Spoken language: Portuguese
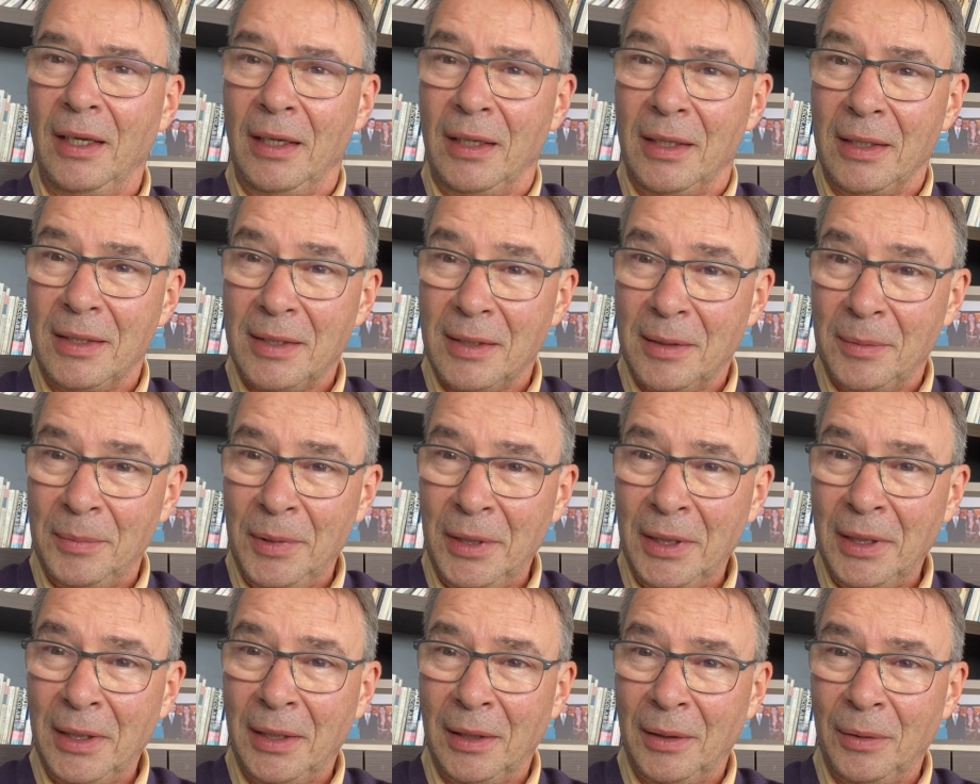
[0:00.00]

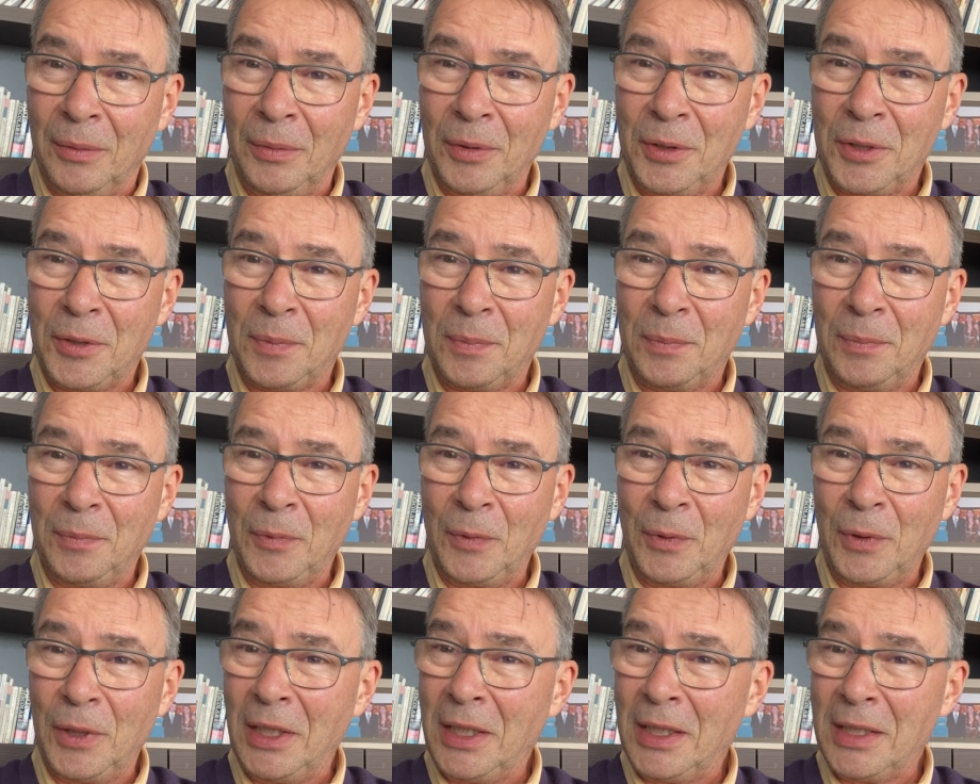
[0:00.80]
examina
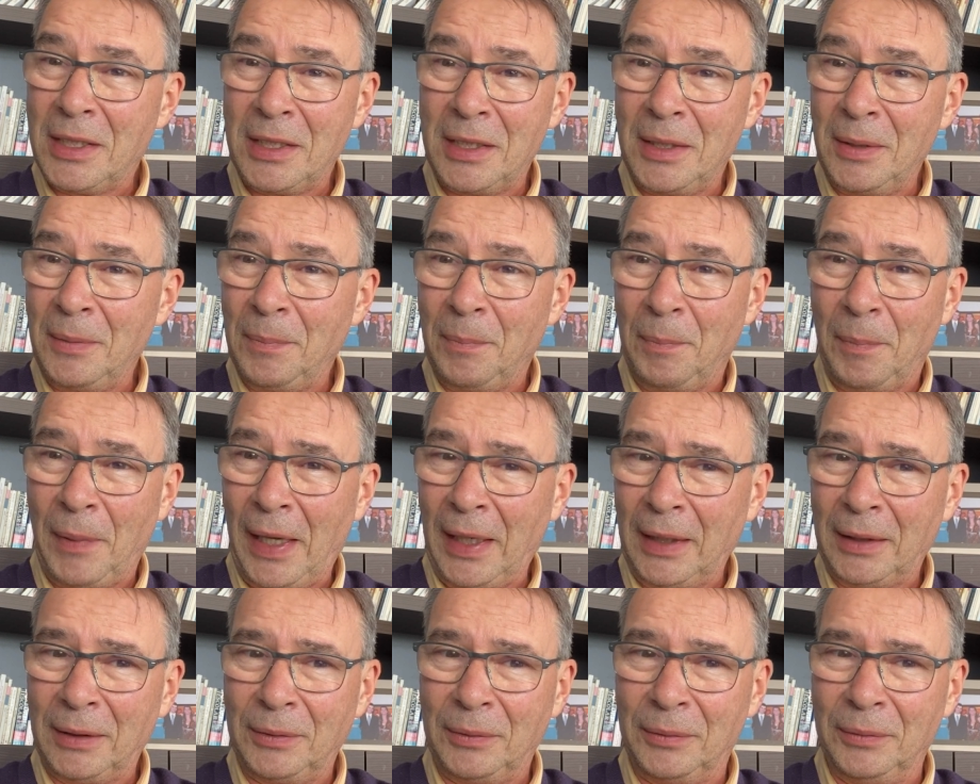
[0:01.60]
esse
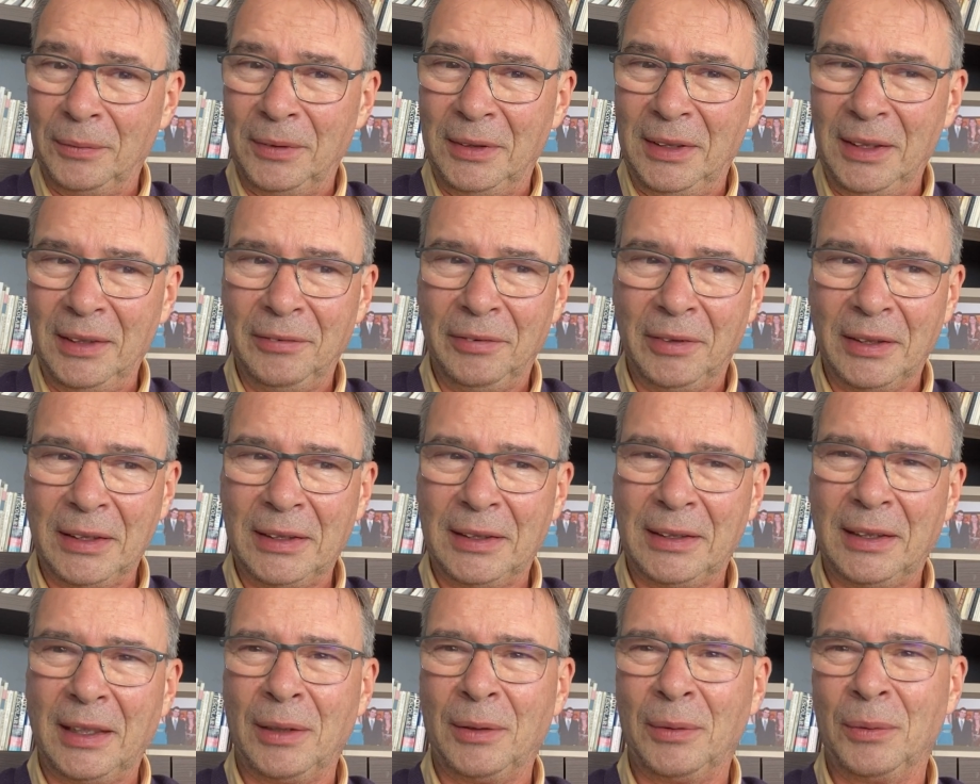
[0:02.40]
impacto
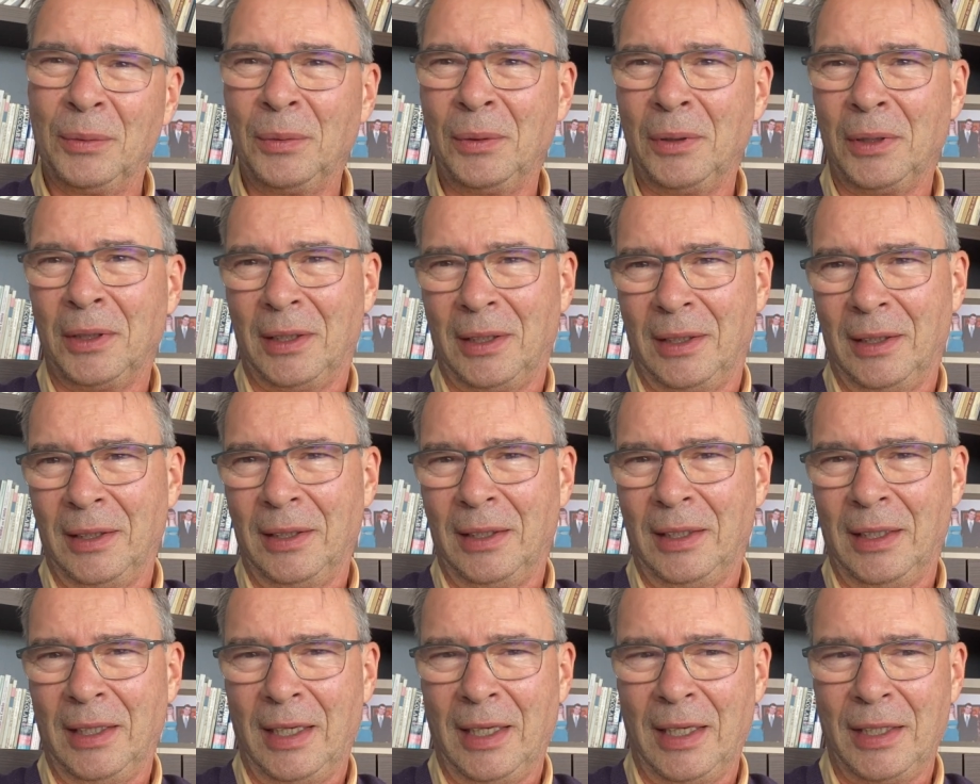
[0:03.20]
devastador
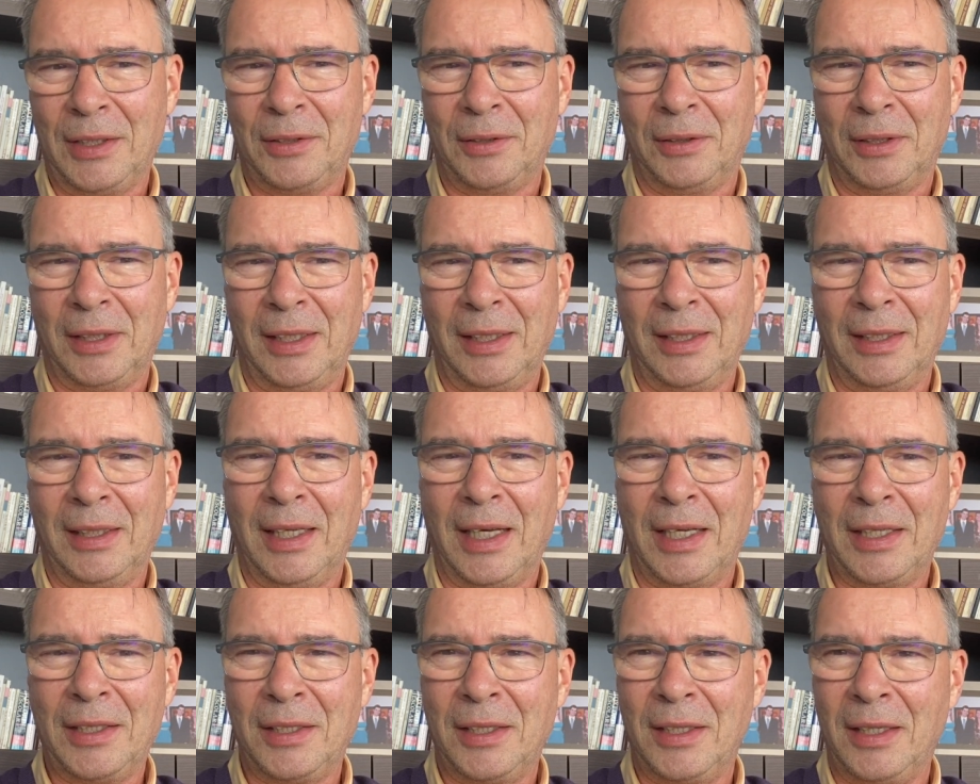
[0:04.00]
que a
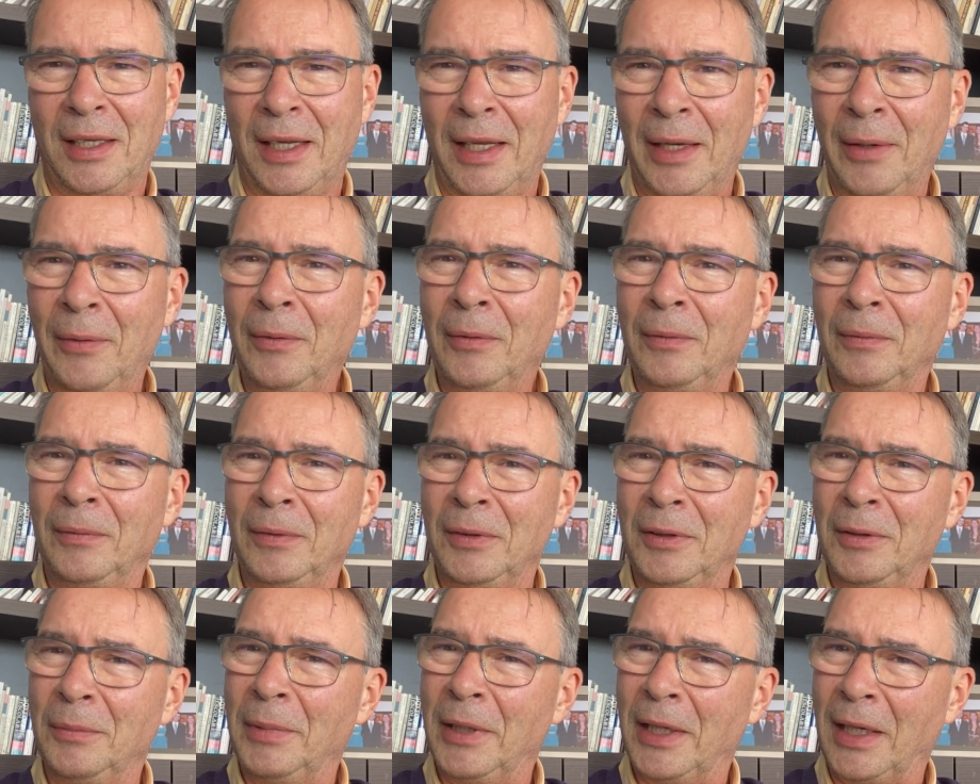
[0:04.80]
racionalidade
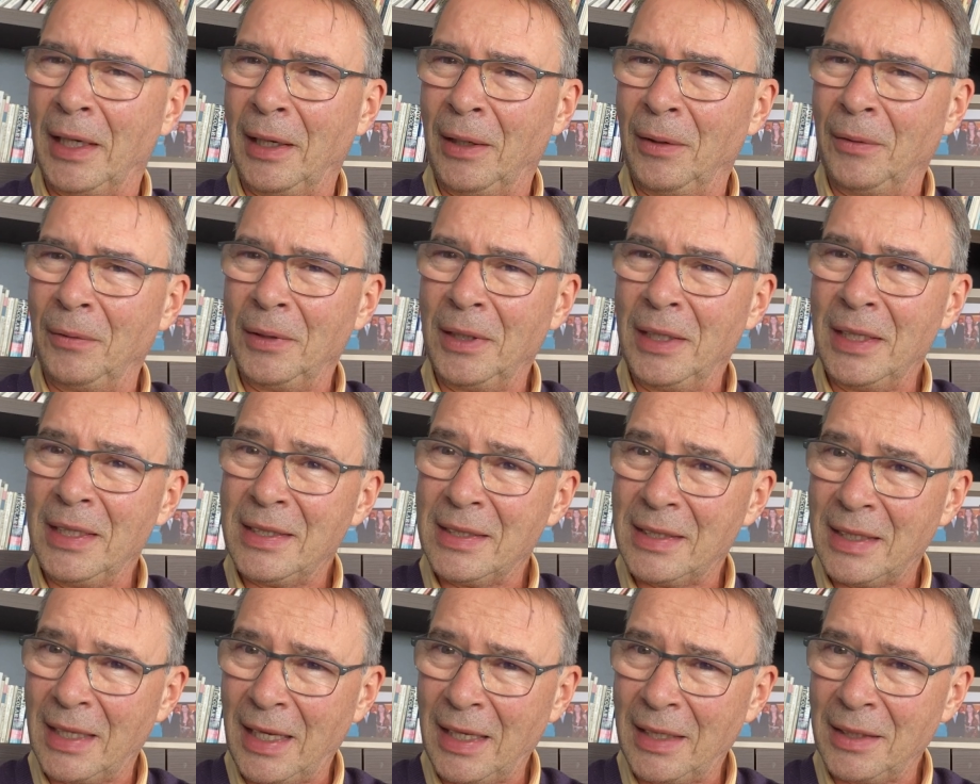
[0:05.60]
neoliberal
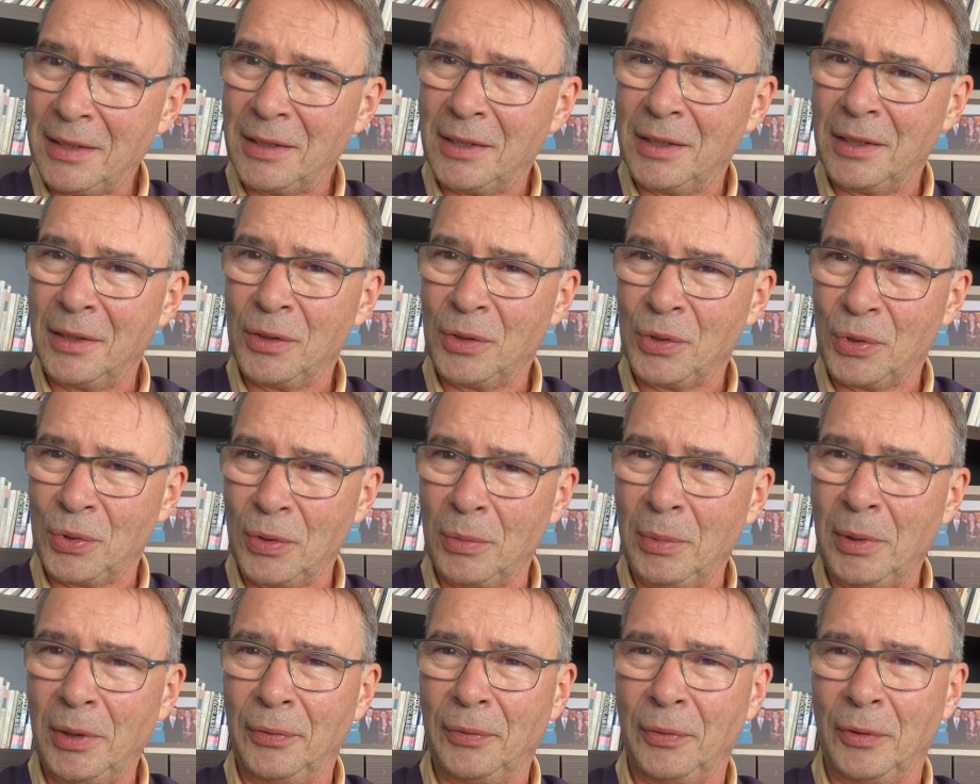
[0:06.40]
exerce
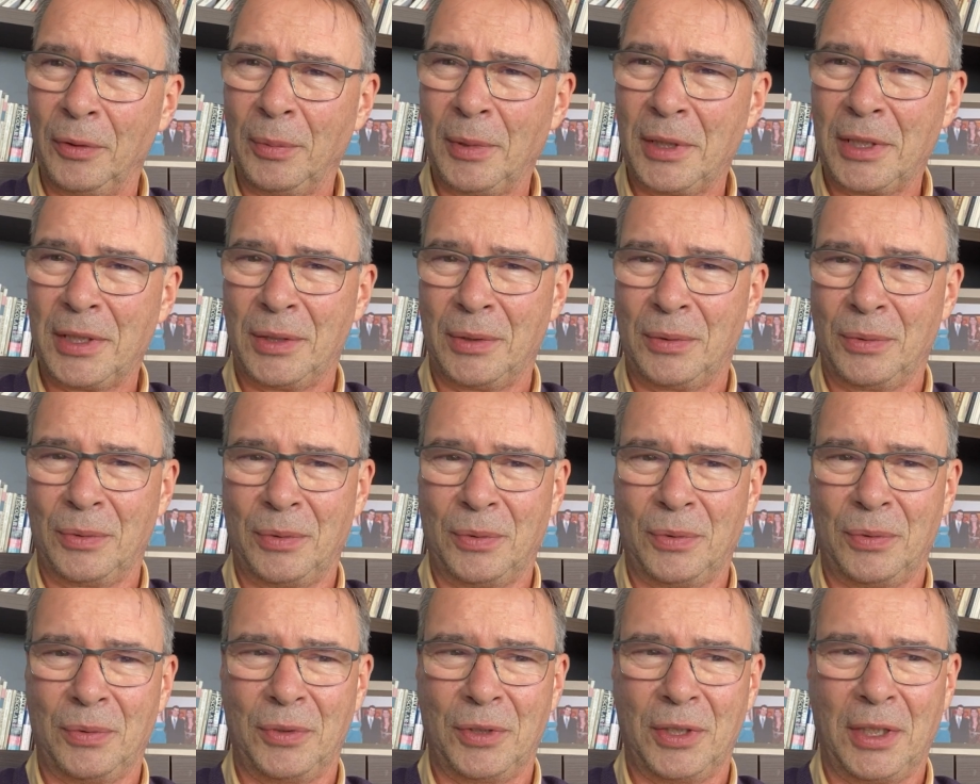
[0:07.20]
sobre a formação do
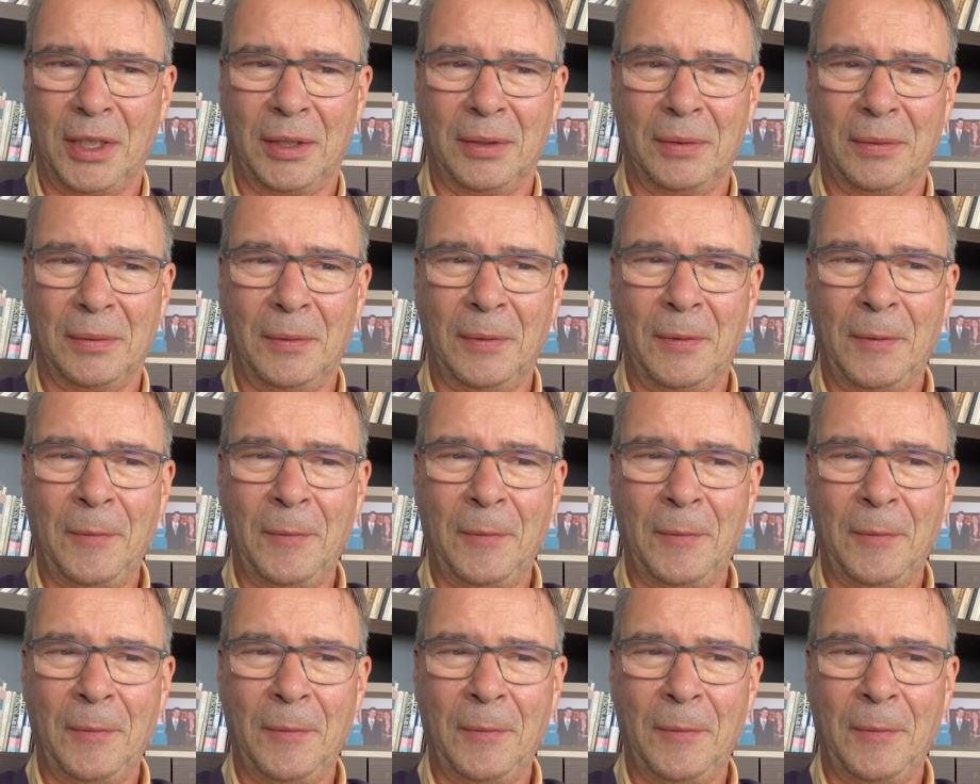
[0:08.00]
sujeito.